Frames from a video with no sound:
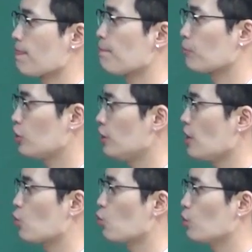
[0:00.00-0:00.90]
음,
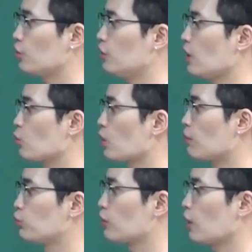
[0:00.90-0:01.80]
디에고
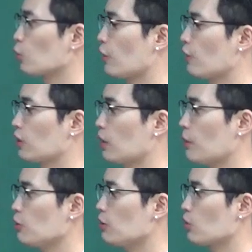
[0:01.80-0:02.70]
디에고가 물가로 내려갔다
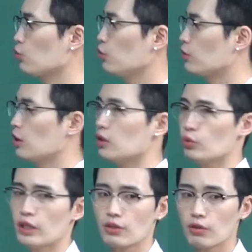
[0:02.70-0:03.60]
펭귄하고 수영을
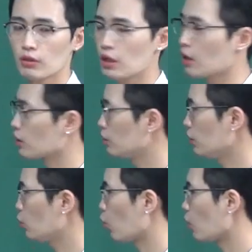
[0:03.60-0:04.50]
하기 위해서
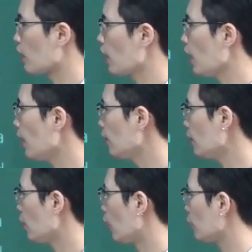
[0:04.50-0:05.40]
그리고
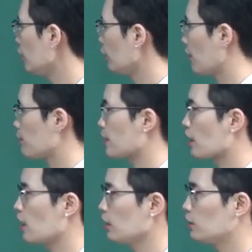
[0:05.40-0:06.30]
한 어린
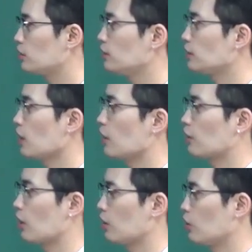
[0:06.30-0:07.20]
남자가 등장했다